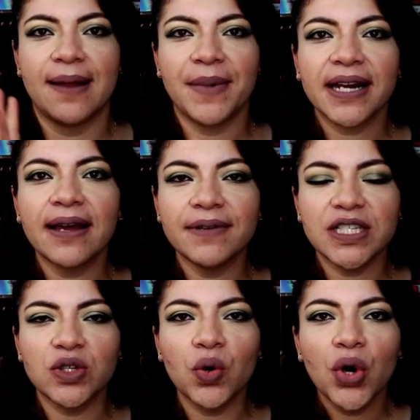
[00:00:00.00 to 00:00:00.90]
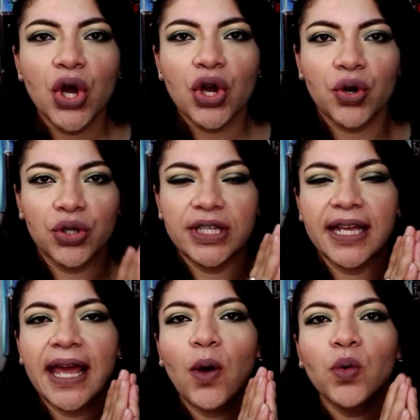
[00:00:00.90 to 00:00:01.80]
La marca Bisú
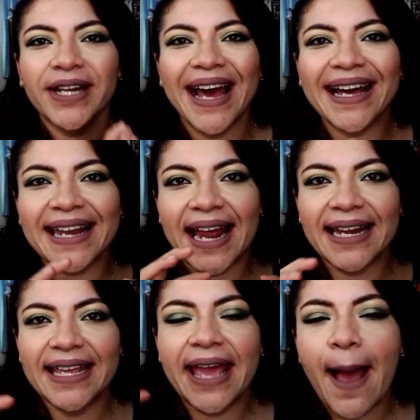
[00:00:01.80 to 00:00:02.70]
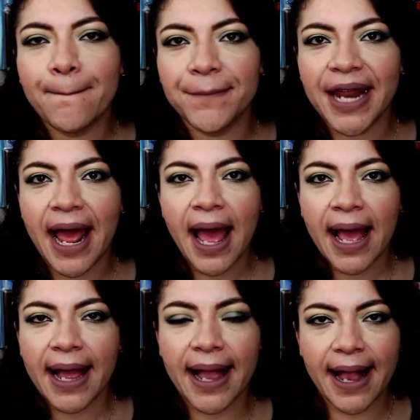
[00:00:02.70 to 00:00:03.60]
tiene una gran y amplia
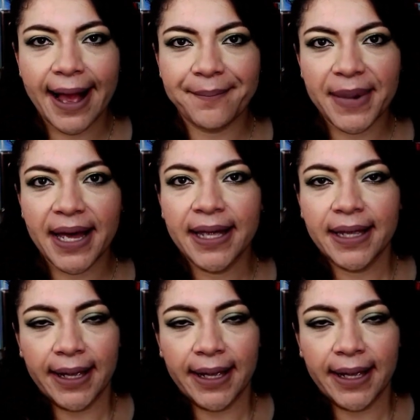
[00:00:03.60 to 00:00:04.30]
gama